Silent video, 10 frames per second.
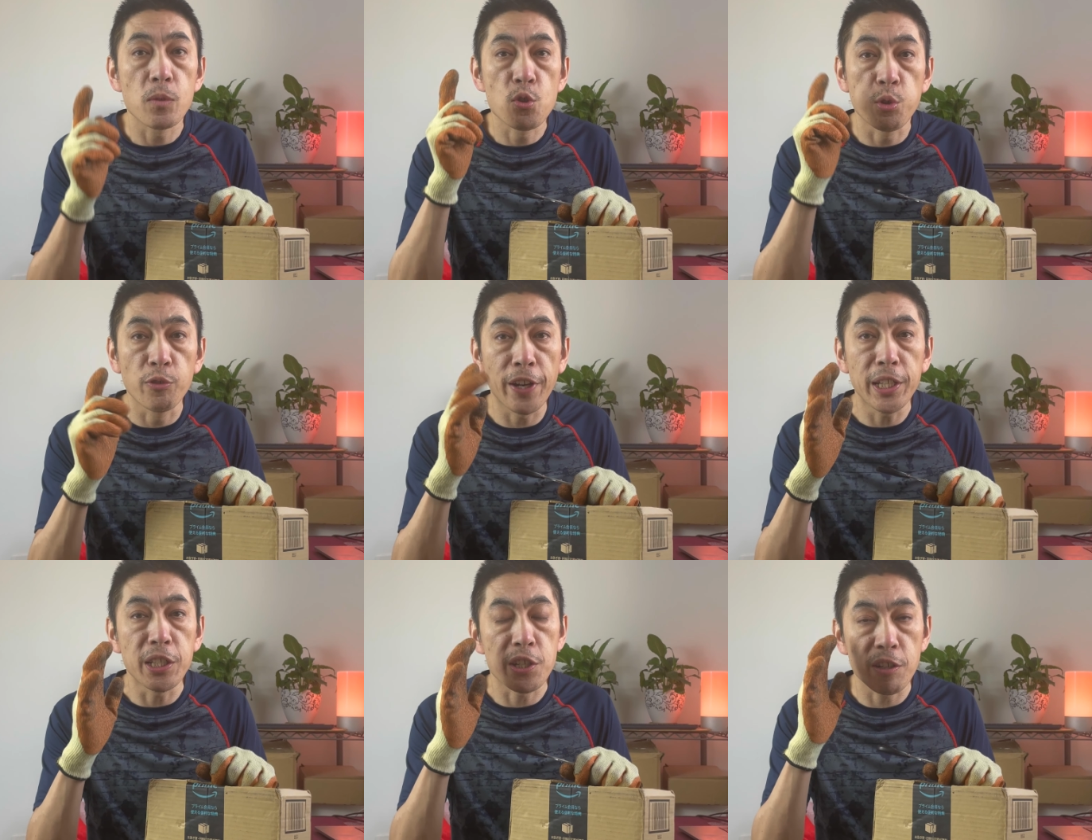除非
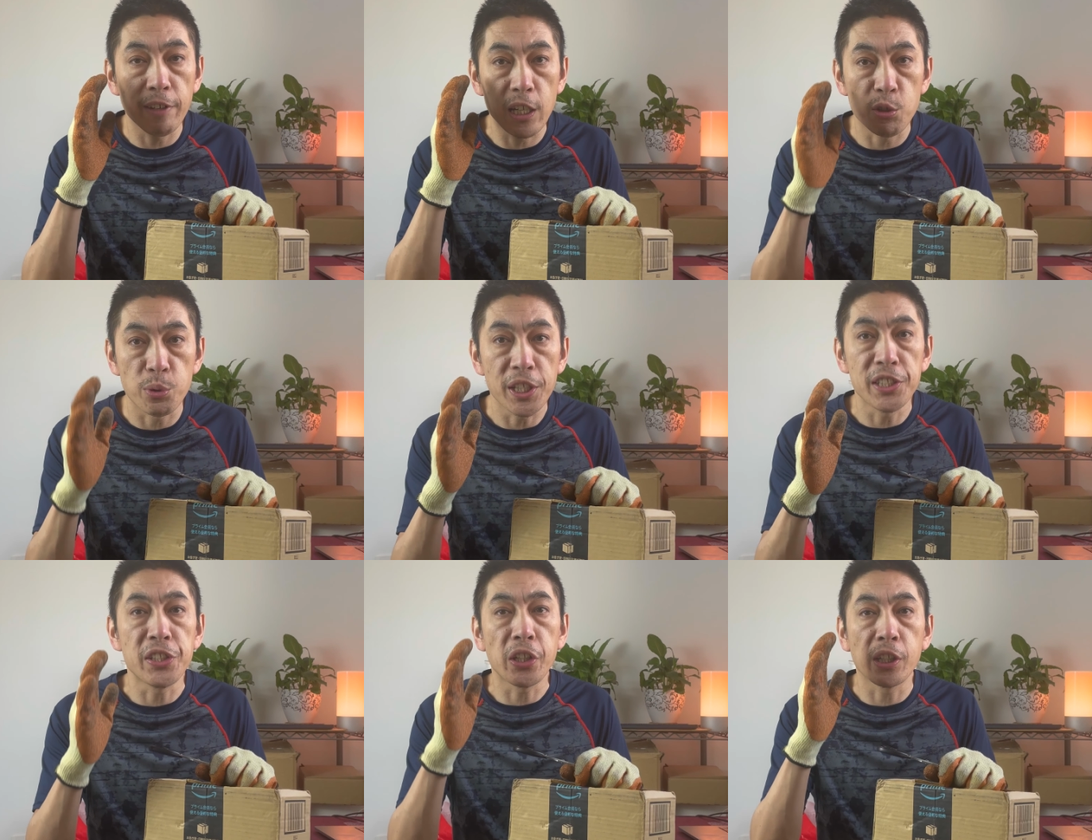你是为了学
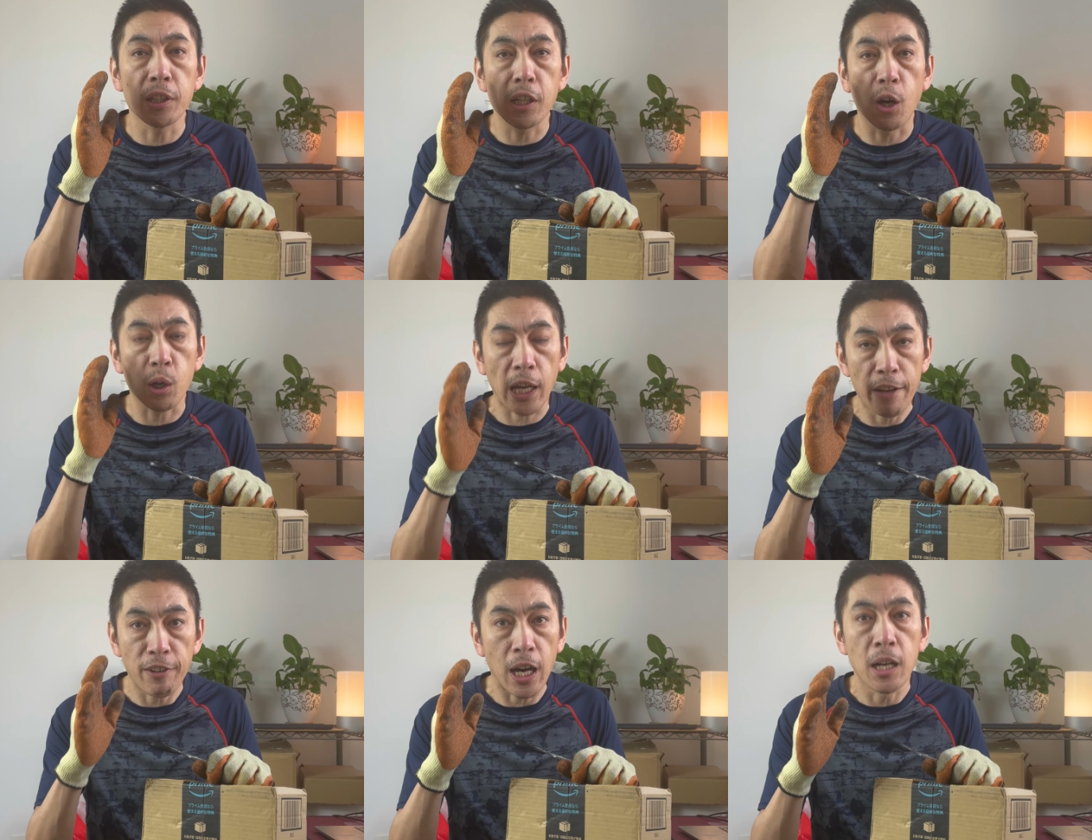习和搞开
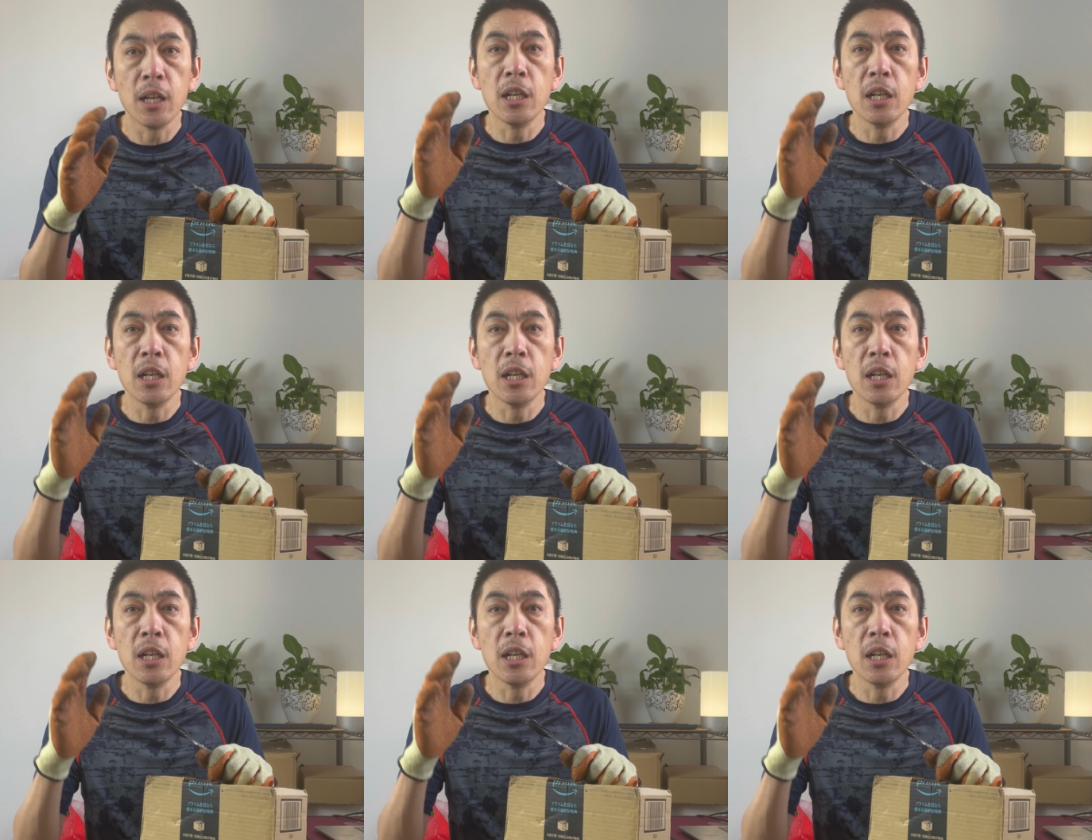发，